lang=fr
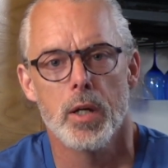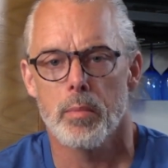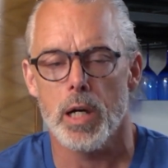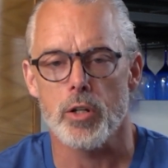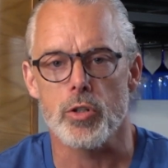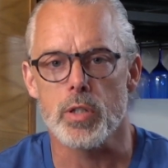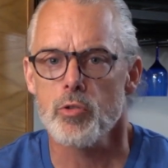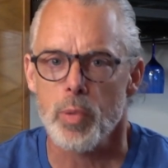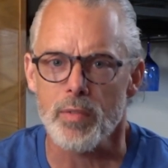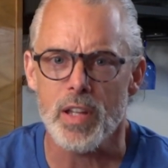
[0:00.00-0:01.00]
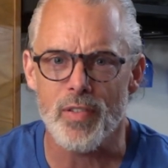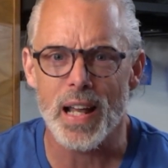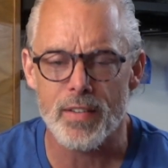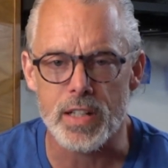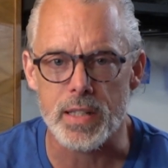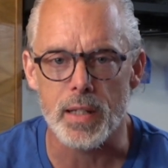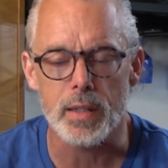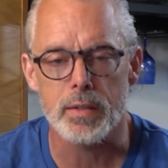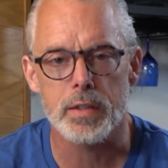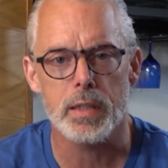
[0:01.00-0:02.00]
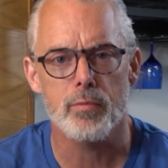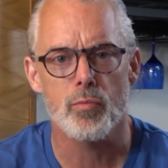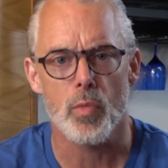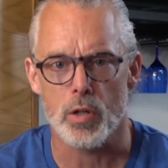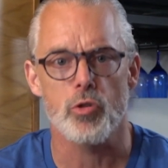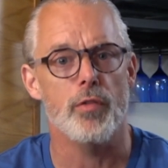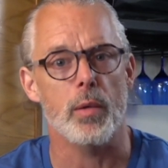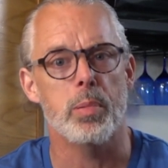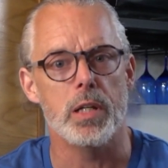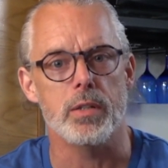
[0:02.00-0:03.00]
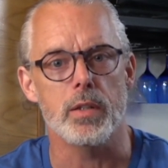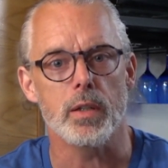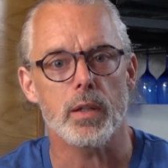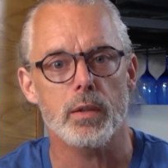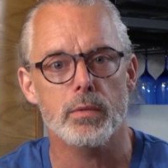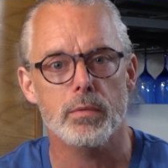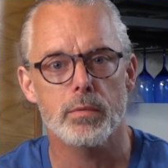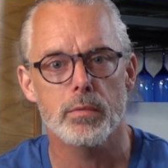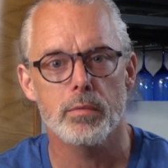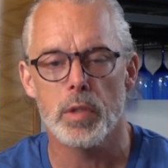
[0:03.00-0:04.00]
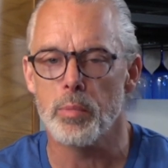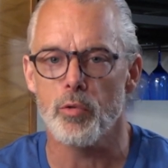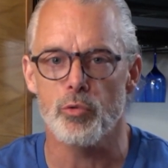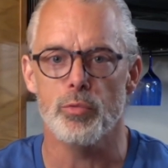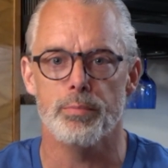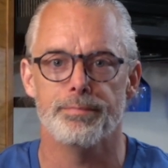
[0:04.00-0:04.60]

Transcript: Ben, j'ai dit Tu pourrais me défaire la vaisselle. Ben, il dit Avec plaisir. Il n'est pas venu.